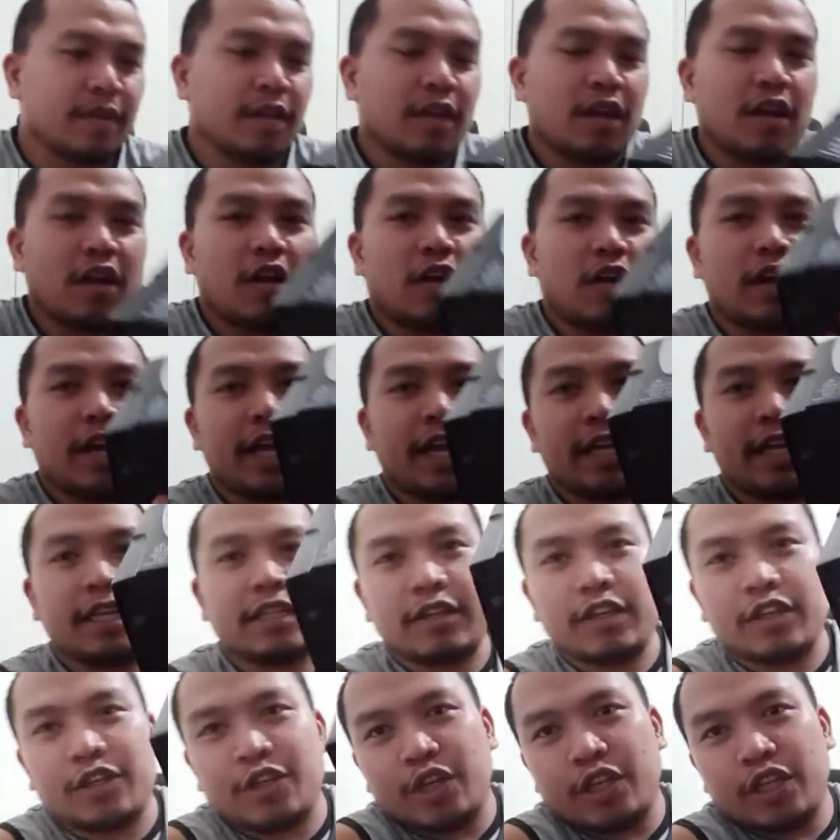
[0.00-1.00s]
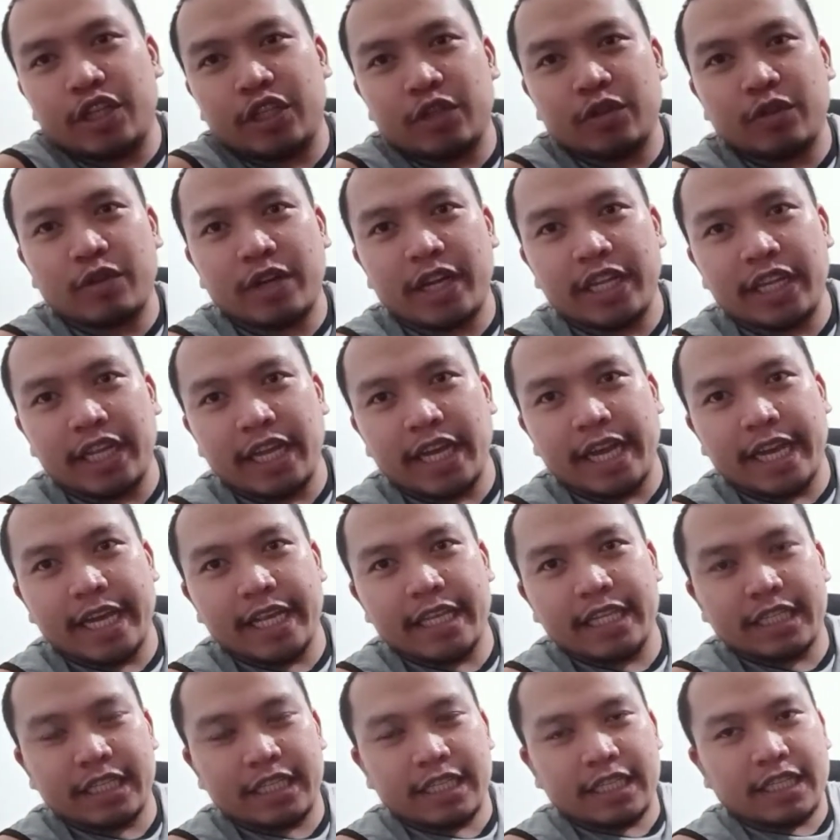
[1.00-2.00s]
Okay, so ito yung tsura niya,
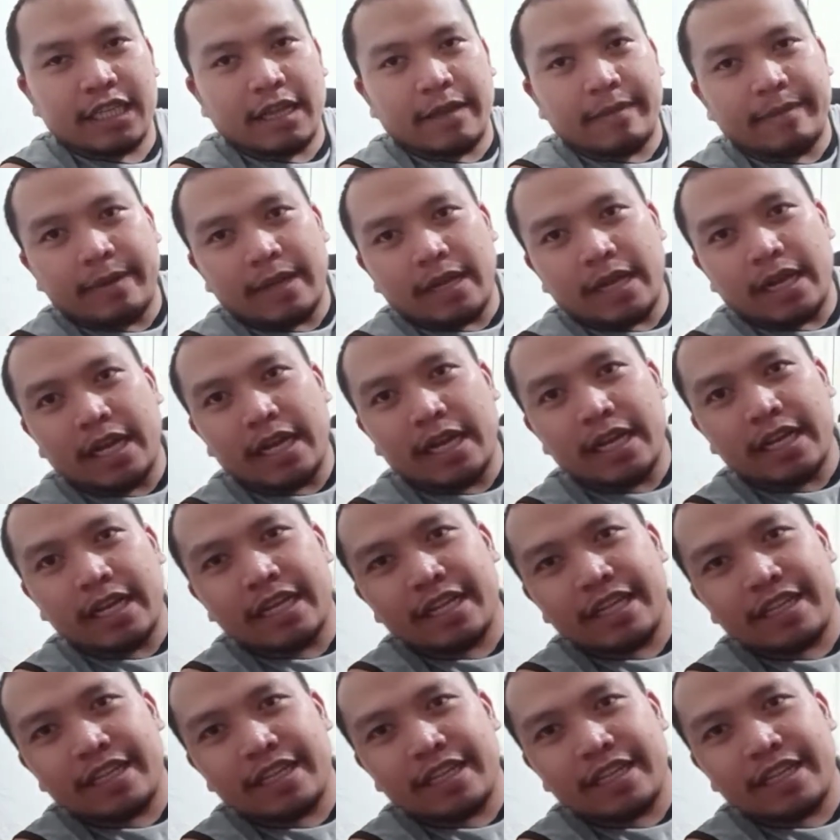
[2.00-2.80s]
guys. Napaka...